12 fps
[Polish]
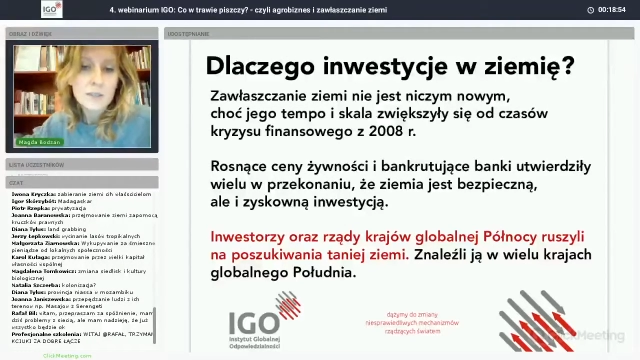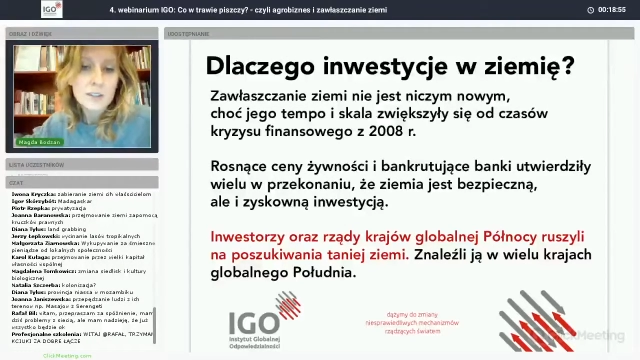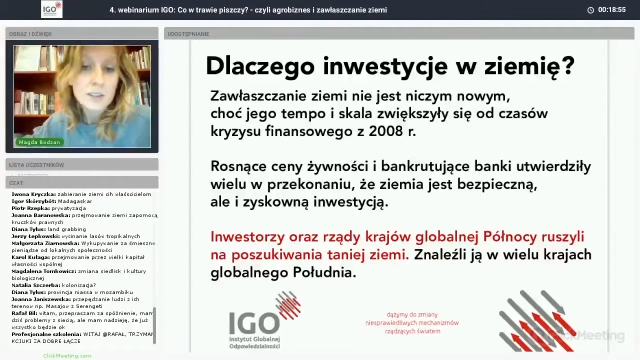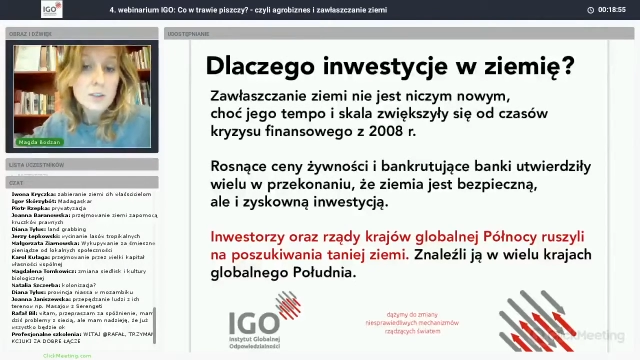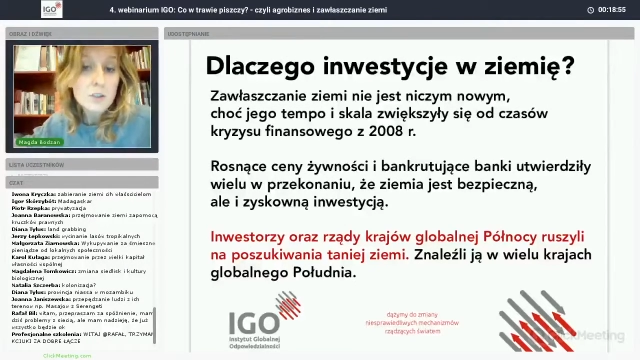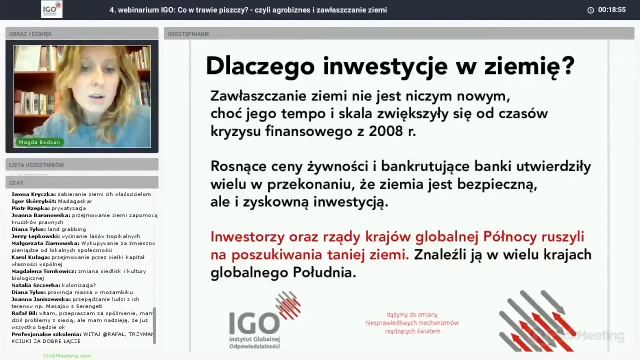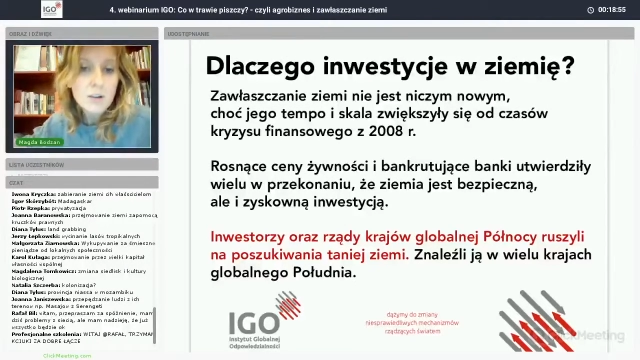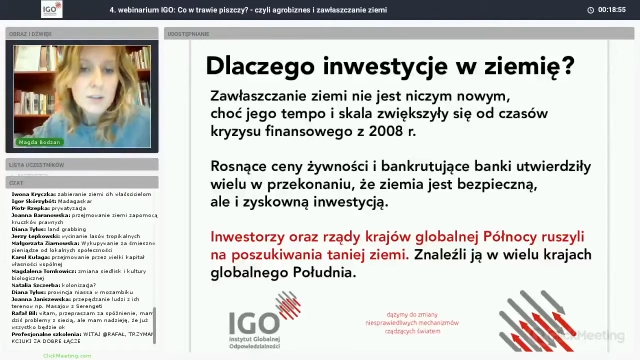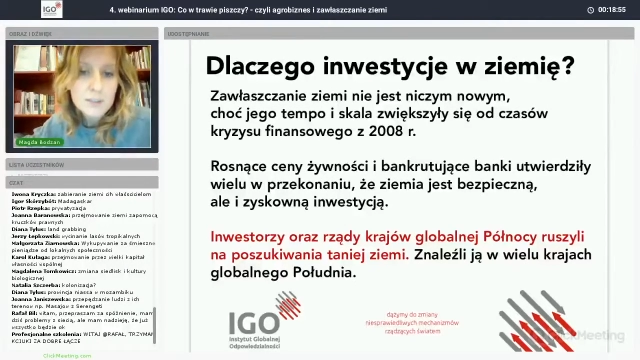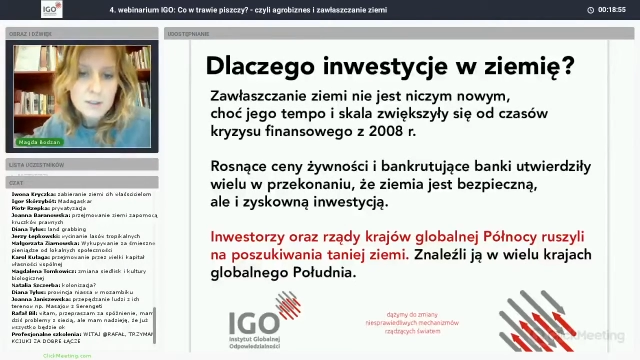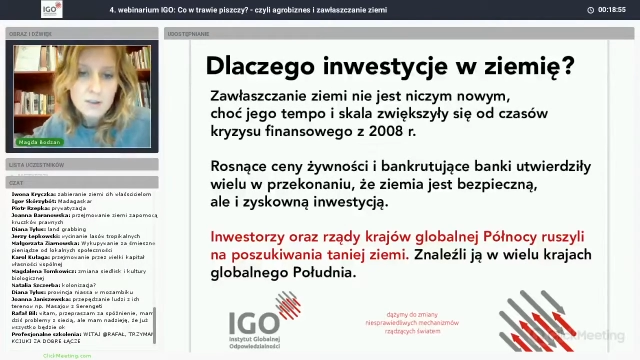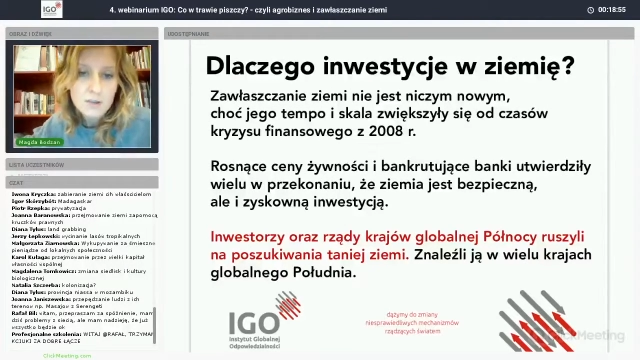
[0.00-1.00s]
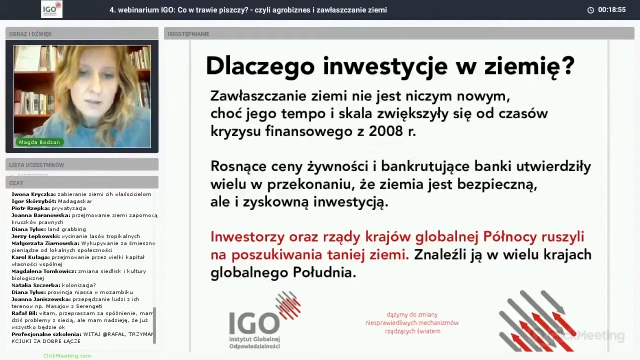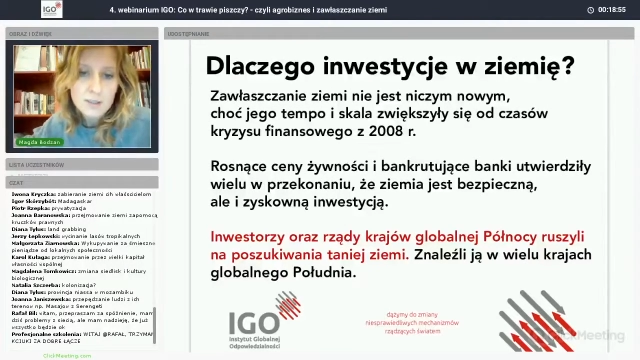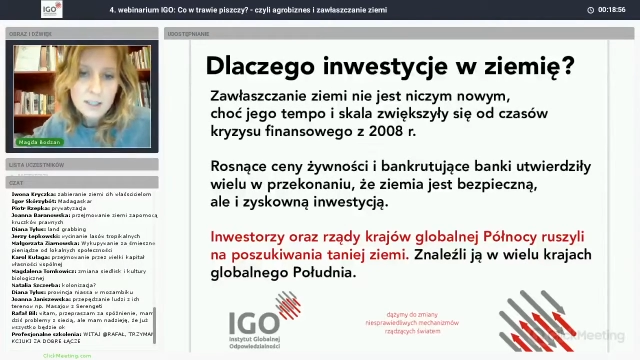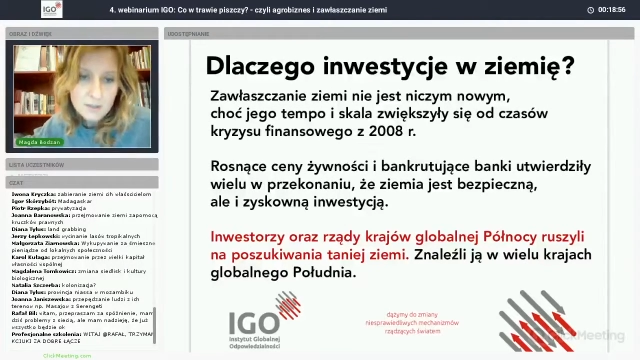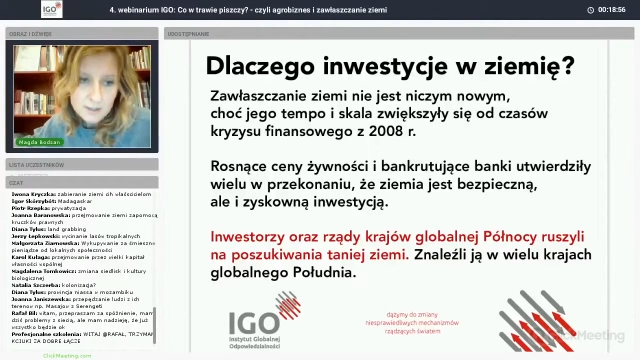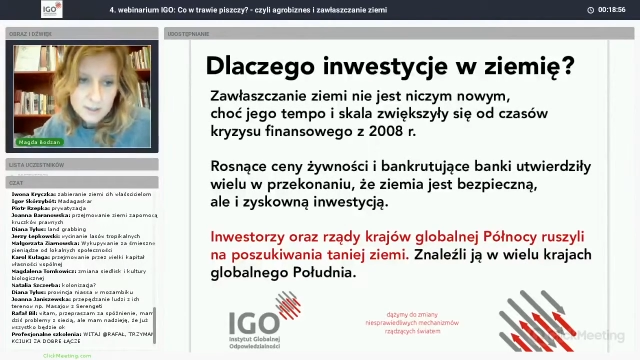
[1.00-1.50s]
To nawet nie tylko chodzi o
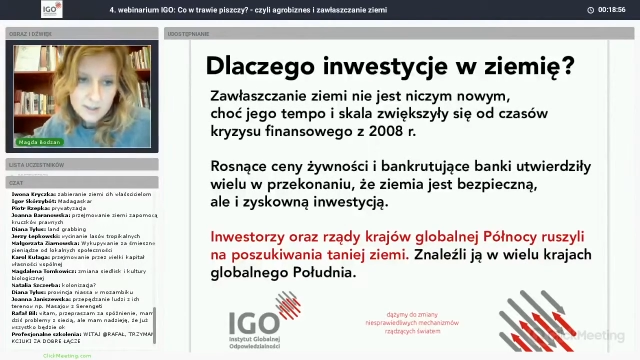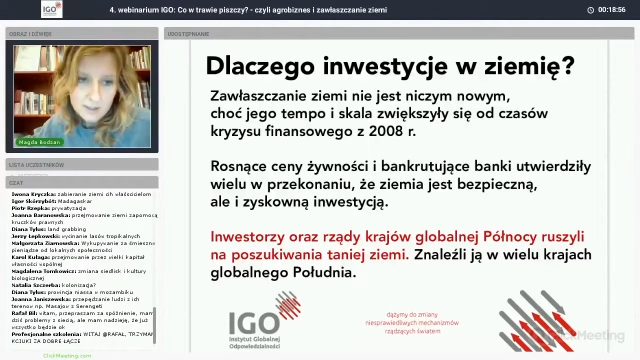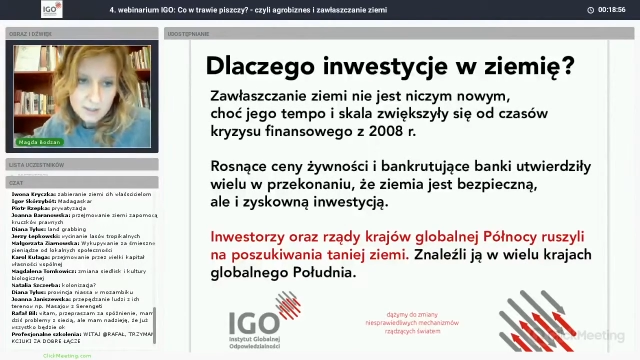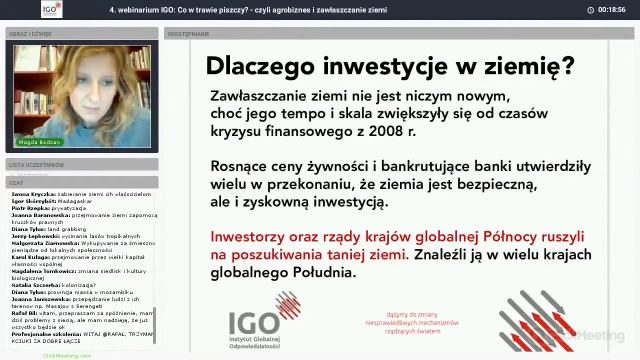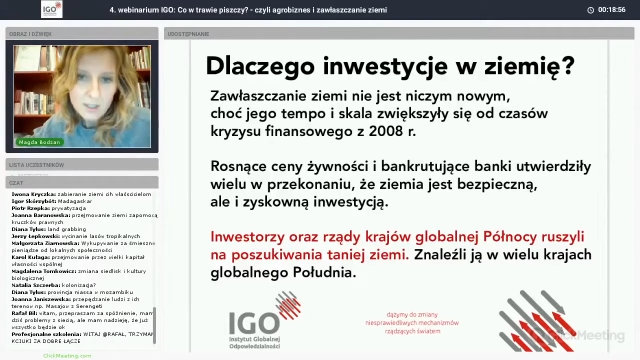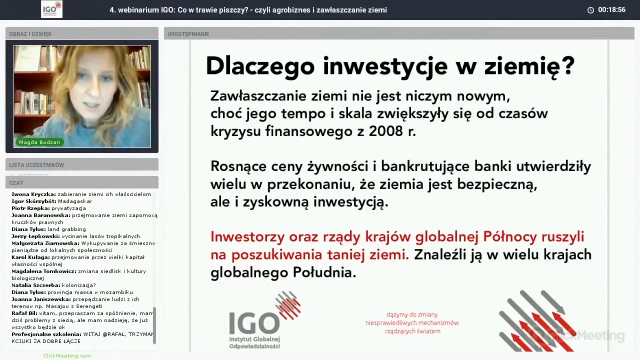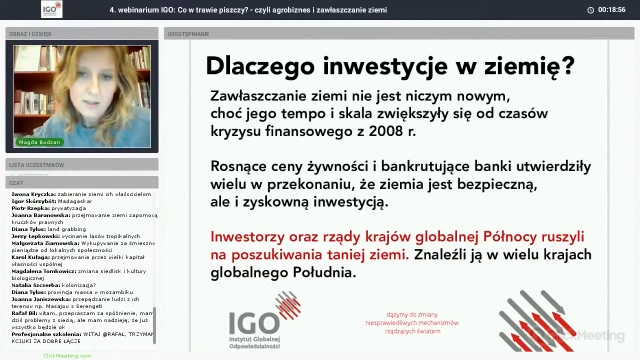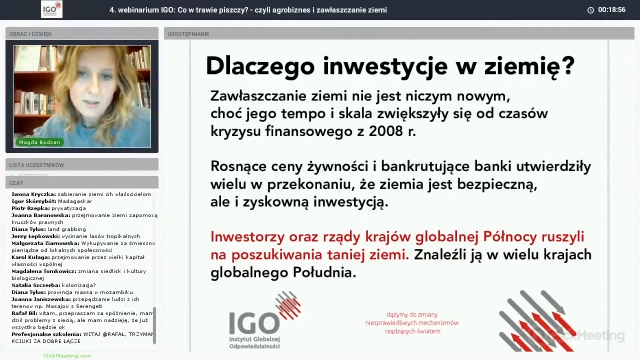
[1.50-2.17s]
taniość tej ziemi,